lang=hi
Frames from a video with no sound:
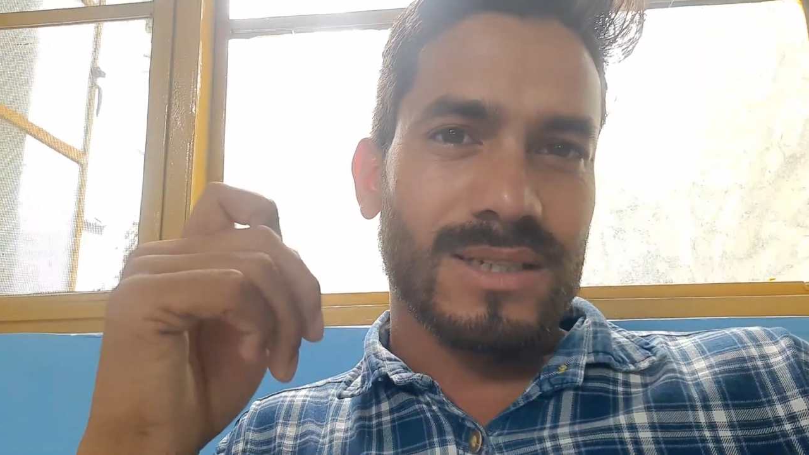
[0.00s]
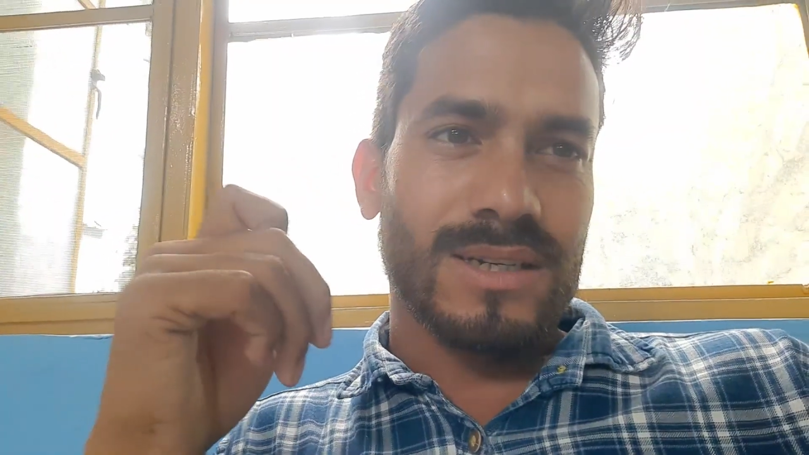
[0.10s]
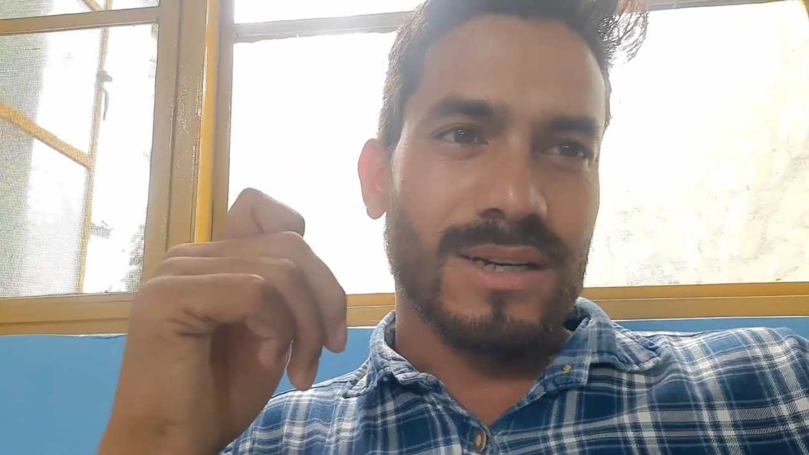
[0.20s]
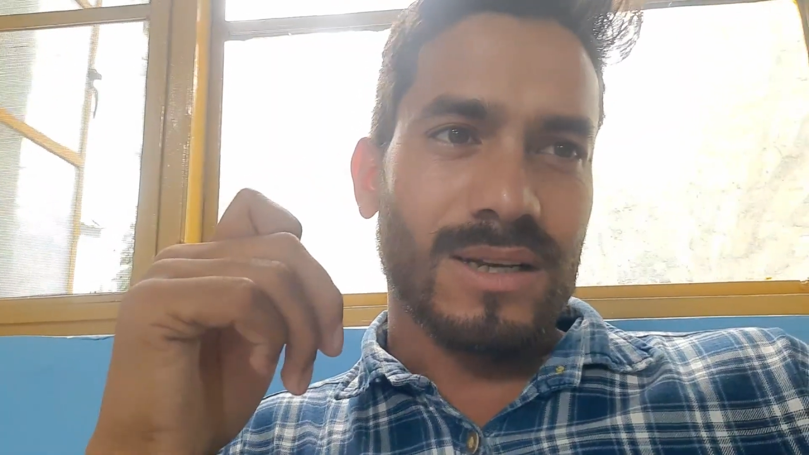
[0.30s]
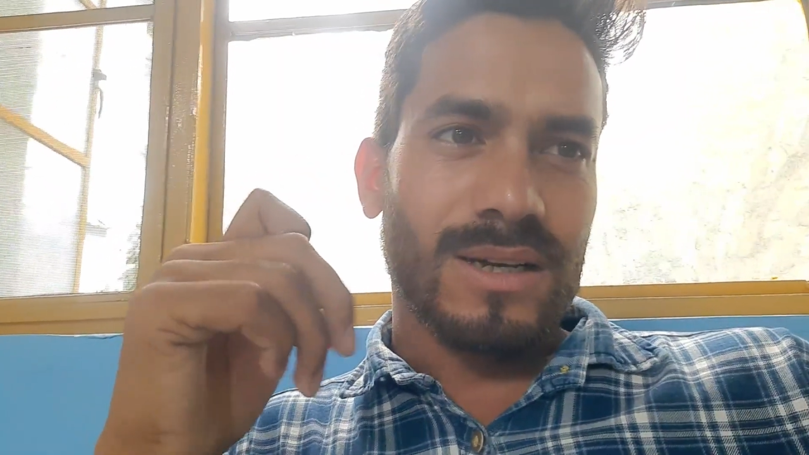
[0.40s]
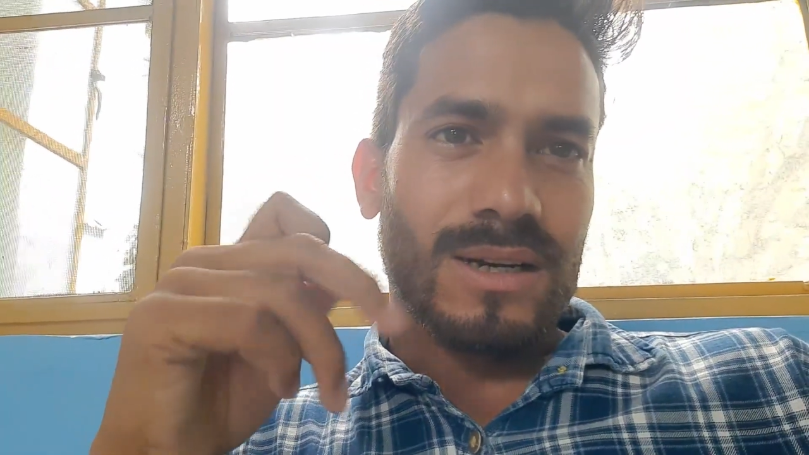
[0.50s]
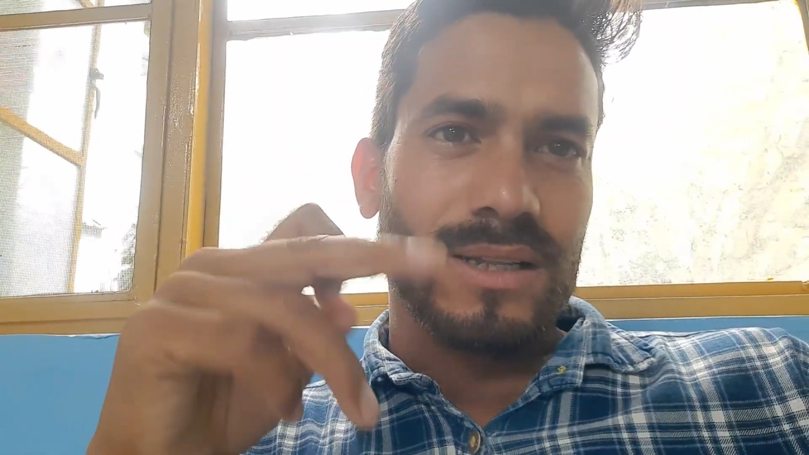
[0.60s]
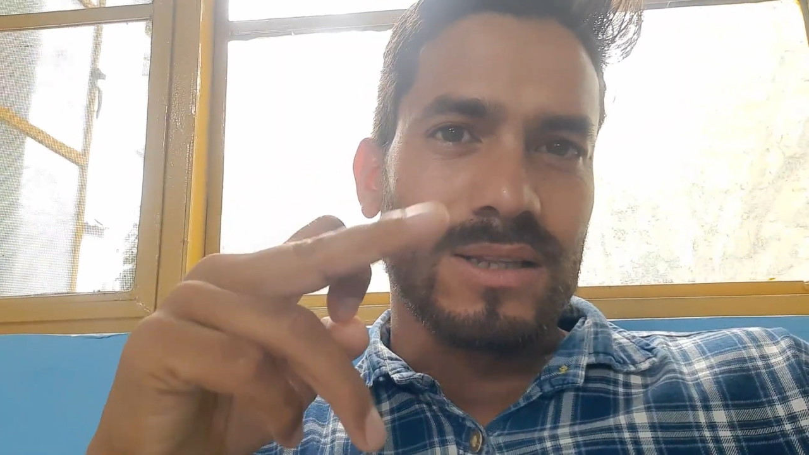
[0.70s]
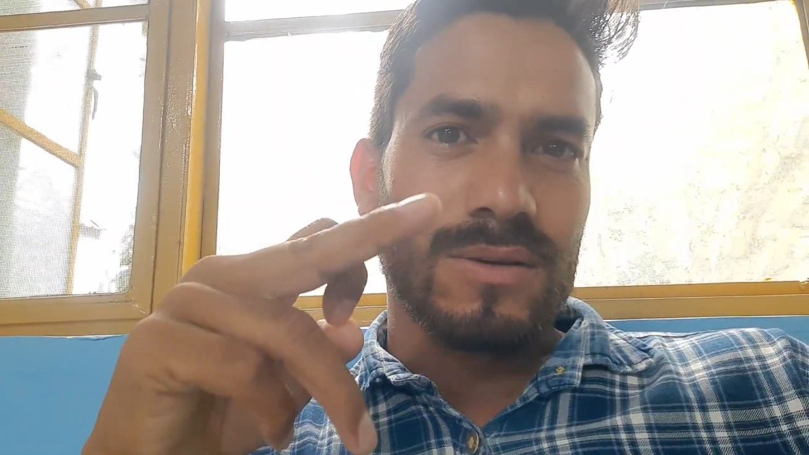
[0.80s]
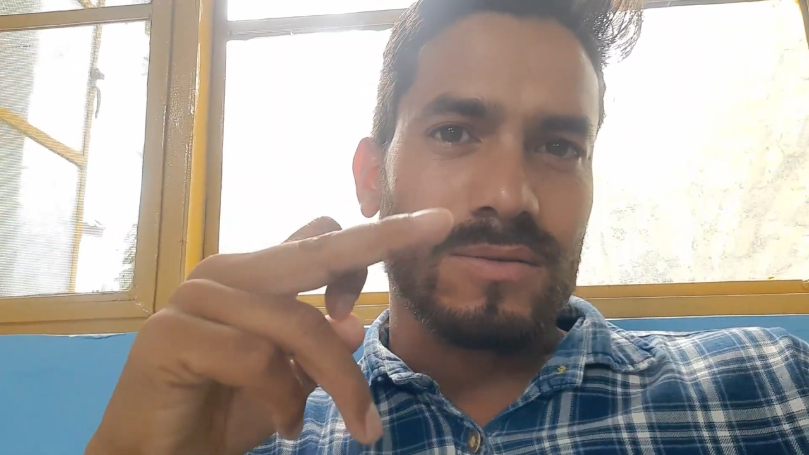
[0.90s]
स्टडी कर
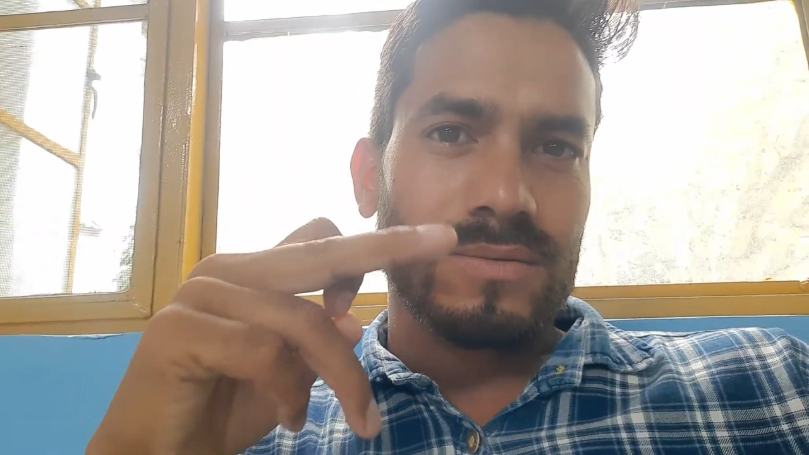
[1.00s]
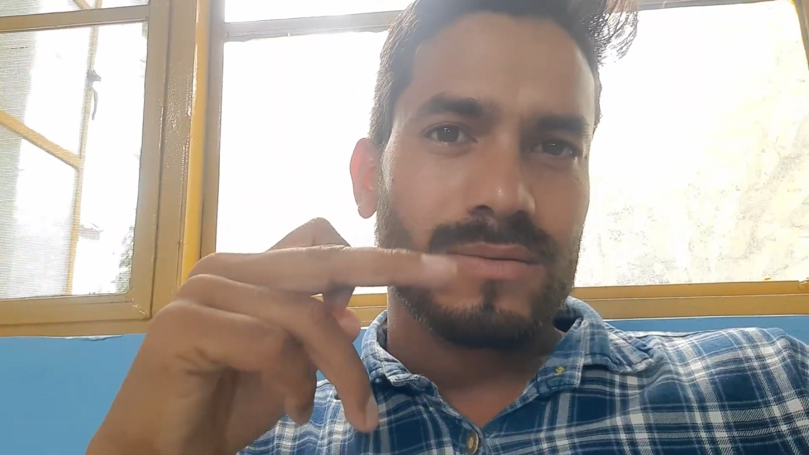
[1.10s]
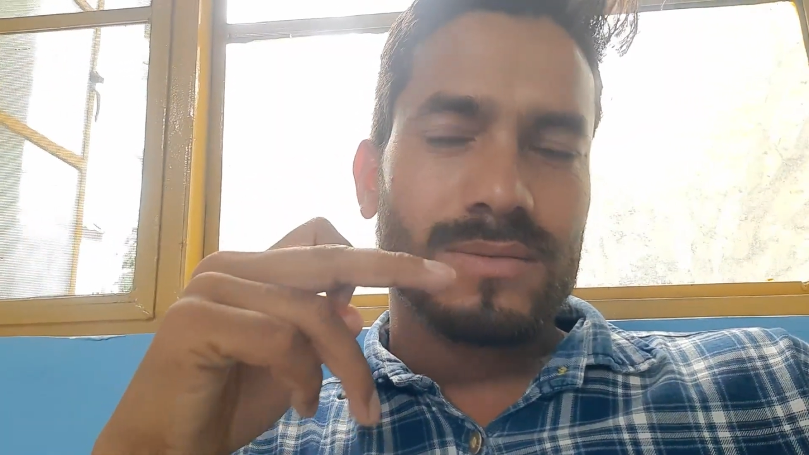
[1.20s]
लेता हूँ